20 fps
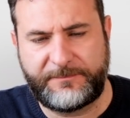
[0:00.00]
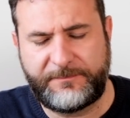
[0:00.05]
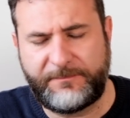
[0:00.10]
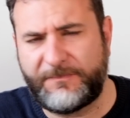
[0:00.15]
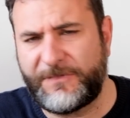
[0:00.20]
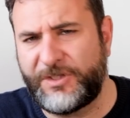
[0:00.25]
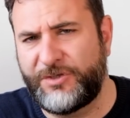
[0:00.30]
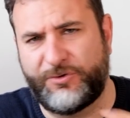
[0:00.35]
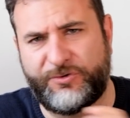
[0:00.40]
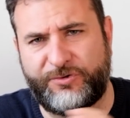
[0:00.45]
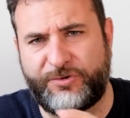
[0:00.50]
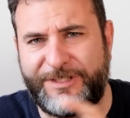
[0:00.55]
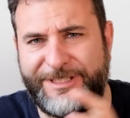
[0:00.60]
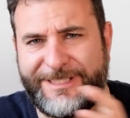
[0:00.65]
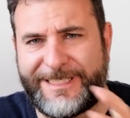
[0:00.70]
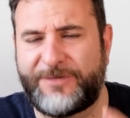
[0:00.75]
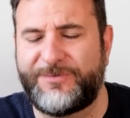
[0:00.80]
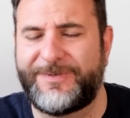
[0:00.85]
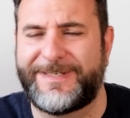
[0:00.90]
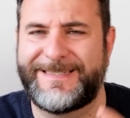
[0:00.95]
non sto
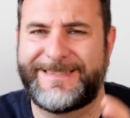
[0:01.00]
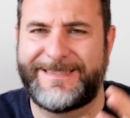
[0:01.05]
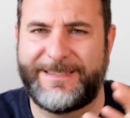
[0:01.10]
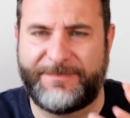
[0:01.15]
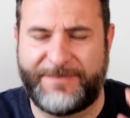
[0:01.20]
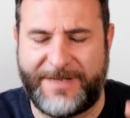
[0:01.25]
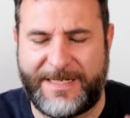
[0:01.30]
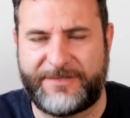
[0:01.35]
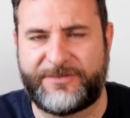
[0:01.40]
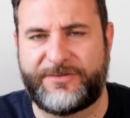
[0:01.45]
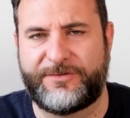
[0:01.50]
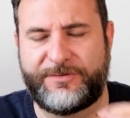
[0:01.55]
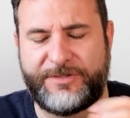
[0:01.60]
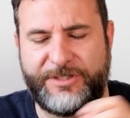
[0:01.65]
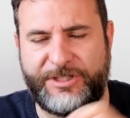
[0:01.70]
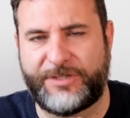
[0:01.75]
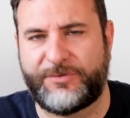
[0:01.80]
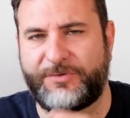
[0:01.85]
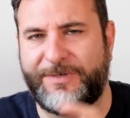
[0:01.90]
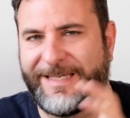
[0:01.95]
dicendo che sia falso, sto
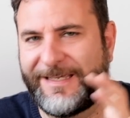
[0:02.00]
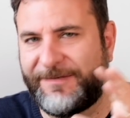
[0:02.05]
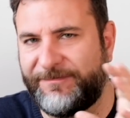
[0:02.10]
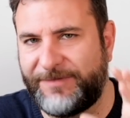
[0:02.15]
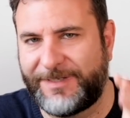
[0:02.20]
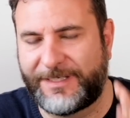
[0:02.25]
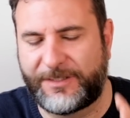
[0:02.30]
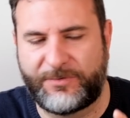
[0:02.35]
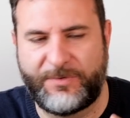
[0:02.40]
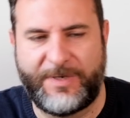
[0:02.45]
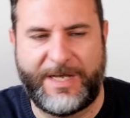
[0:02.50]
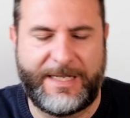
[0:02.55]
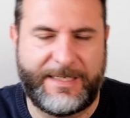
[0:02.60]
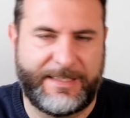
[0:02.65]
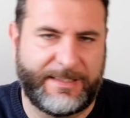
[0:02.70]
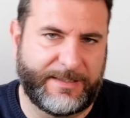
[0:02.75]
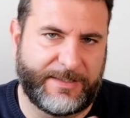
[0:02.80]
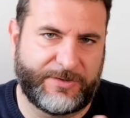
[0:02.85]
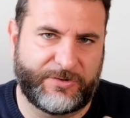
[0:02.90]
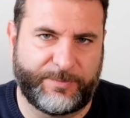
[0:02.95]
dicendo che è
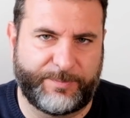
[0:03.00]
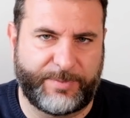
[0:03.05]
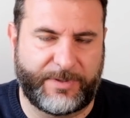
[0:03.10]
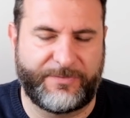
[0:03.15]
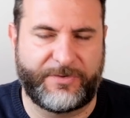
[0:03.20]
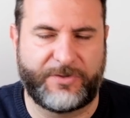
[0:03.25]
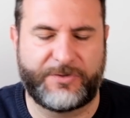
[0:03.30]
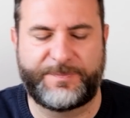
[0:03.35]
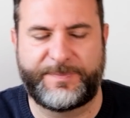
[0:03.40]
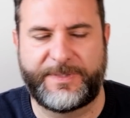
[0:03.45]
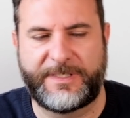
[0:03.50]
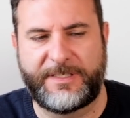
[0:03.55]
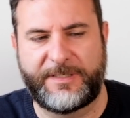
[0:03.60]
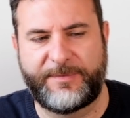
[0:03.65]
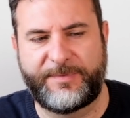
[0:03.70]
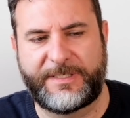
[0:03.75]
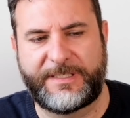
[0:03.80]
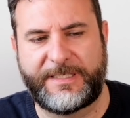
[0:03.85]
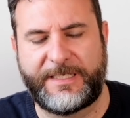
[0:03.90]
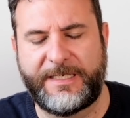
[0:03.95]
virtuale, adesso proverò a
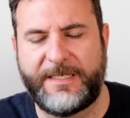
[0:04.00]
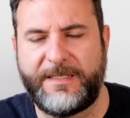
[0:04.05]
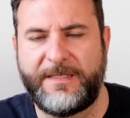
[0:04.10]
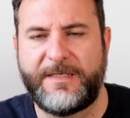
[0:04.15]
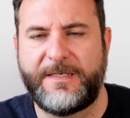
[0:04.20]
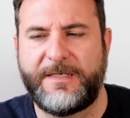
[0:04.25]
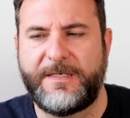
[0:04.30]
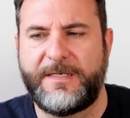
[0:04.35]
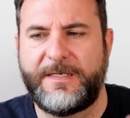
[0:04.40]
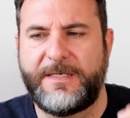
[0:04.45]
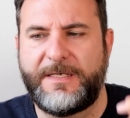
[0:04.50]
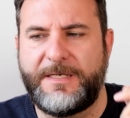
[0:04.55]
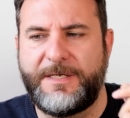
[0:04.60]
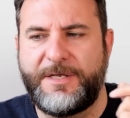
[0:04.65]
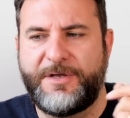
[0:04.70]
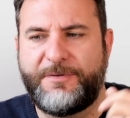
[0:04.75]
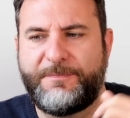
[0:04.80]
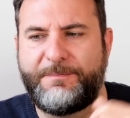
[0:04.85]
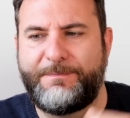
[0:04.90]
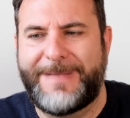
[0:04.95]
spiegare perché,
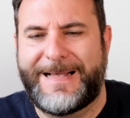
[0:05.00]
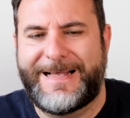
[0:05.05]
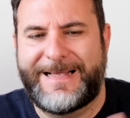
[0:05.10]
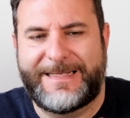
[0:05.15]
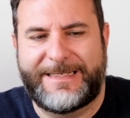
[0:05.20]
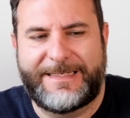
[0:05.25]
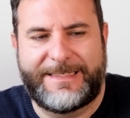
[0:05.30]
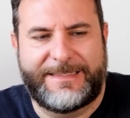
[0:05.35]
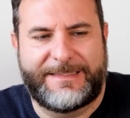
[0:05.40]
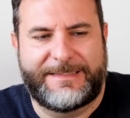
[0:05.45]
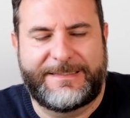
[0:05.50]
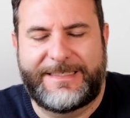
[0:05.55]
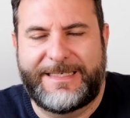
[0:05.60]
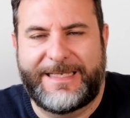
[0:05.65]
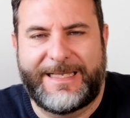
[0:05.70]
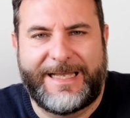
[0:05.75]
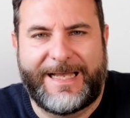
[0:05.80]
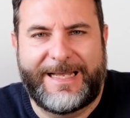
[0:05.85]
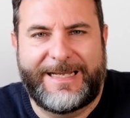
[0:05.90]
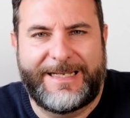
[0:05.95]
ma eh,
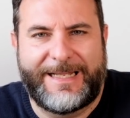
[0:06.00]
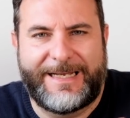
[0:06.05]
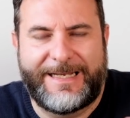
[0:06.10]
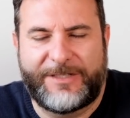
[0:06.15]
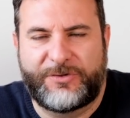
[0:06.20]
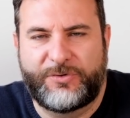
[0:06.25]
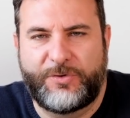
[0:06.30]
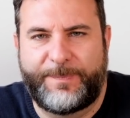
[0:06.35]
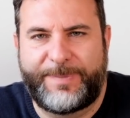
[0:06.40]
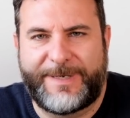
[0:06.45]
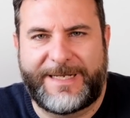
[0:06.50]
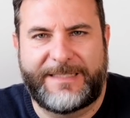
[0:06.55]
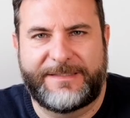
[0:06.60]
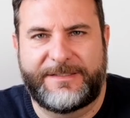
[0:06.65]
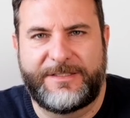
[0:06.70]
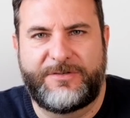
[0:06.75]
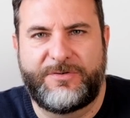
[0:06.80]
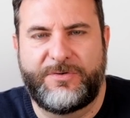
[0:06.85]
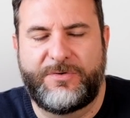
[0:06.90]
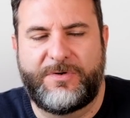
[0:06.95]
all'atto
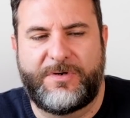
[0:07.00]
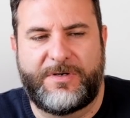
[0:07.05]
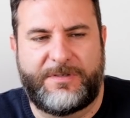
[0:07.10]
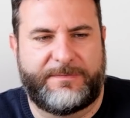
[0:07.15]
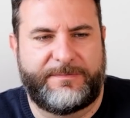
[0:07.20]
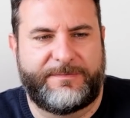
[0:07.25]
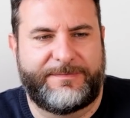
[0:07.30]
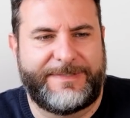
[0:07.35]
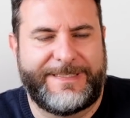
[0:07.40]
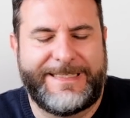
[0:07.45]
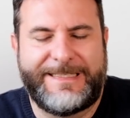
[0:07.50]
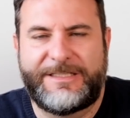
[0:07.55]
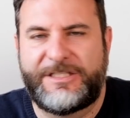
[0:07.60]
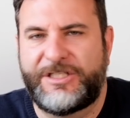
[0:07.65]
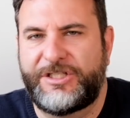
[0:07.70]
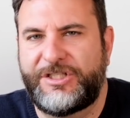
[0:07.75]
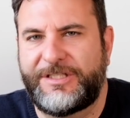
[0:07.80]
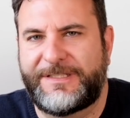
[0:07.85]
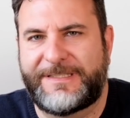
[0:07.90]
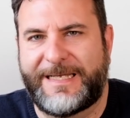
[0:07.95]
pratico in
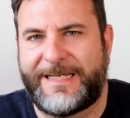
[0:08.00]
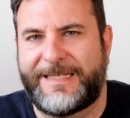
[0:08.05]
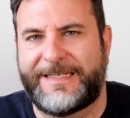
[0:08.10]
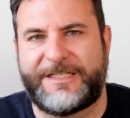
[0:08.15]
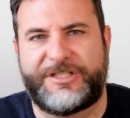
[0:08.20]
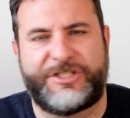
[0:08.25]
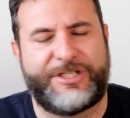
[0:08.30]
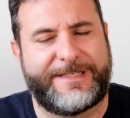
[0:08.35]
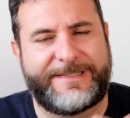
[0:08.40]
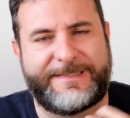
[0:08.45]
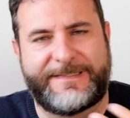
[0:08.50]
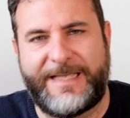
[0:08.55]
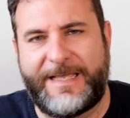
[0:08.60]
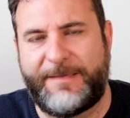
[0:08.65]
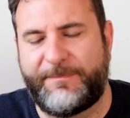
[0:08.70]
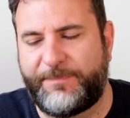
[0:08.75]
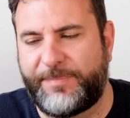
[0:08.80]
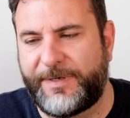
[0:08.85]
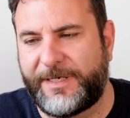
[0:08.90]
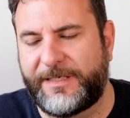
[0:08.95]
digitale c'è
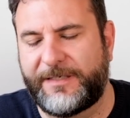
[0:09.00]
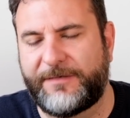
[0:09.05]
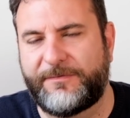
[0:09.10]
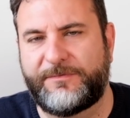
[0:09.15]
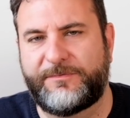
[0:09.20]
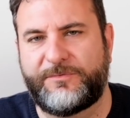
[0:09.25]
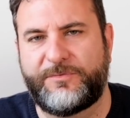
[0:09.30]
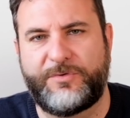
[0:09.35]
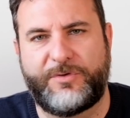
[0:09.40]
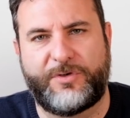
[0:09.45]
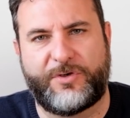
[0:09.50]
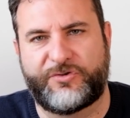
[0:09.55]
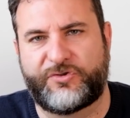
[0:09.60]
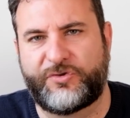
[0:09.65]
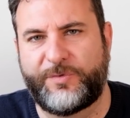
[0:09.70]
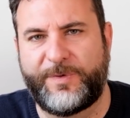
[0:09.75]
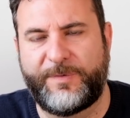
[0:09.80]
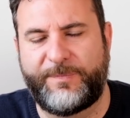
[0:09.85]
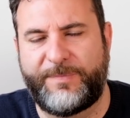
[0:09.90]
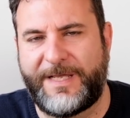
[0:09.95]
sempre un
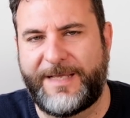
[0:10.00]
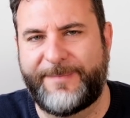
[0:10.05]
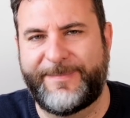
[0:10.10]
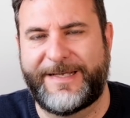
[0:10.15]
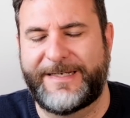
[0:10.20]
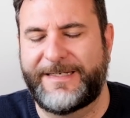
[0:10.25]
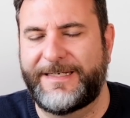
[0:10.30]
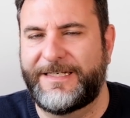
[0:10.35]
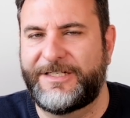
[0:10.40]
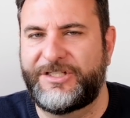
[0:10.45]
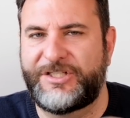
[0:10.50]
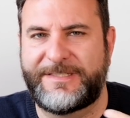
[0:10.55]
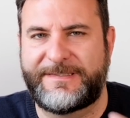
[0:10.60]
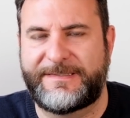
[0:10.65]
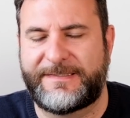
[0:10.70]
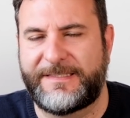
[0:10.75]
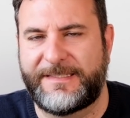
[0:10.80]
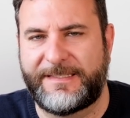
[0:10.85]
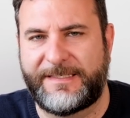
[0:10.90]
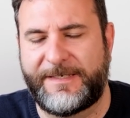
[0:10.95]
grosso problema nel
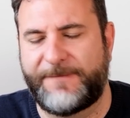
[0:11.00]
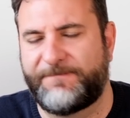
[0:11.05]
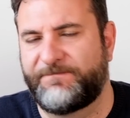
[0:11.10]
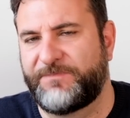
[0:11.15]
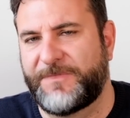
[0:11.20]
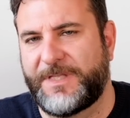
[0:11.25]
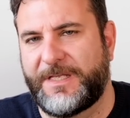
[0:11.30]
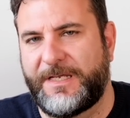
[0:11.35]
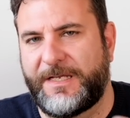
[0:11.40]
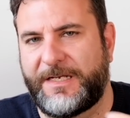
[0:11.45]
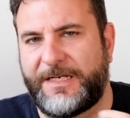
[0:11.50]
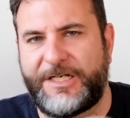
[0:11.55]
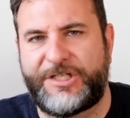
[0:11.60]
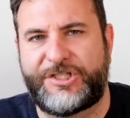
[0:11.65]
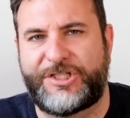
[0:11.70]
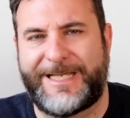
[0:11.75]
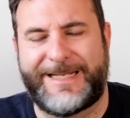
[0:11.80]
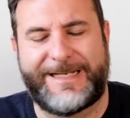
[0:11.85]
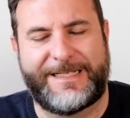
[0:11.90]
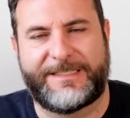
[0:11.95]
gestire le
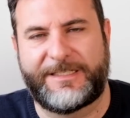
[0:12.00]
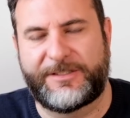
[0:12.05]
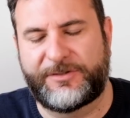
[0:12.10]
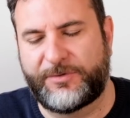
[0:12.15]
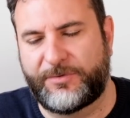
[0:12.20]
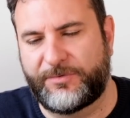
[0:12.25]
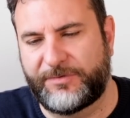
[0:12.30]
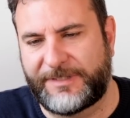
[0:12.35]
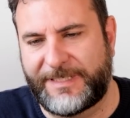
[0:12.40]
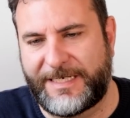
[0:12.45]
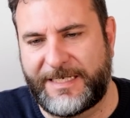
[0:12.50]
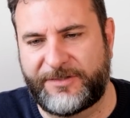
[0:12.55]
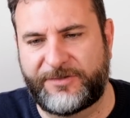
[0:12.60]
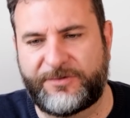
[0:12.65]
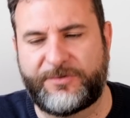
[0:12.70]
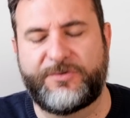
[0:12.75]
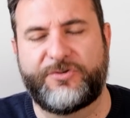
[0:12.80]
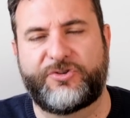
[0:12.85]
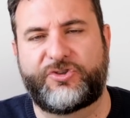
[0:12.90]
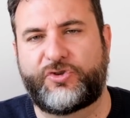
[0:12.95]
scene ad alto
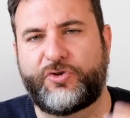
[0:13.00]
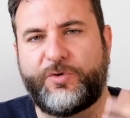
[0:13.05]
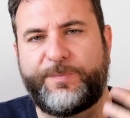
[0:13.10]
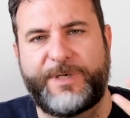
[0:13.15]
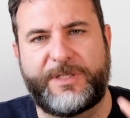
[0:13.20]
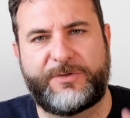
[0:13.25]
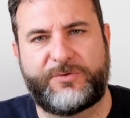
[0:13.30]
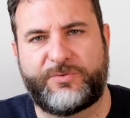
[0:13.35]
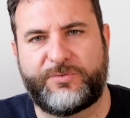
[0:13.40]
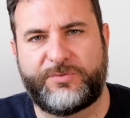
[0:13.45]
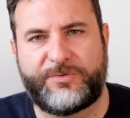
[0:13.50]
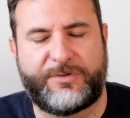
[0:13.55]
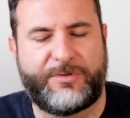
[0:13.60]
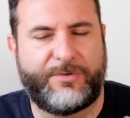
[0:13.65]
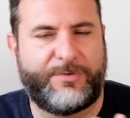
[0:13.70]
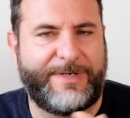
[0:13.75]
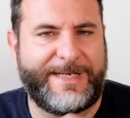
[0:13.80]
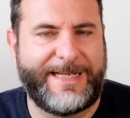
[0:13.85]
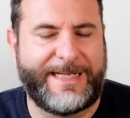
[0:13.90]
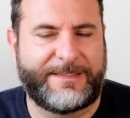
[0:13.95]
contrasto,
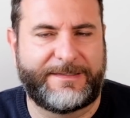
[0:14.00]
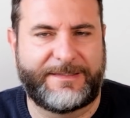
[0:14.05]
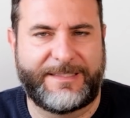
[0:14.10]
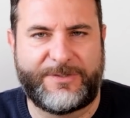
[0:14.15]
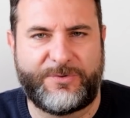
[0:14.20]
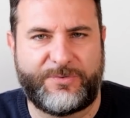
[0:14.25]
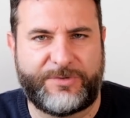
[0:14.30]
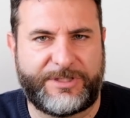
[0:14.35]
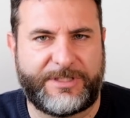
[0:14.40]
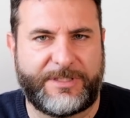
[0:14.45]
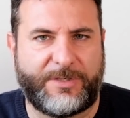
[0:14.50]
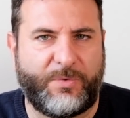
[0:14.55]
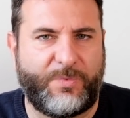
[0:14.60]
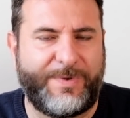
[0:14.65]
soprattutto le alte luci.